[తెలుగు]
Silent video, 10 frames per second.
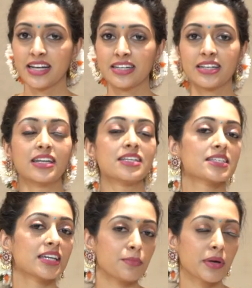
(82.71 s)
ఏంటంటే
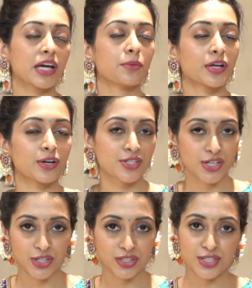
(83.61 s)
స్క్రీన్ పై కనపడే ఒక
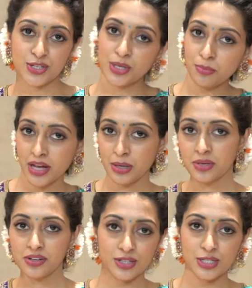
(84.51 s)
స్క్రీన్ షాట్ తీసుకొని మా
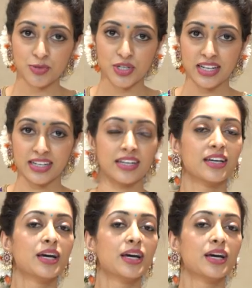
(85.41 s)
నెంబర్కి వాట్సాప్ చేయండి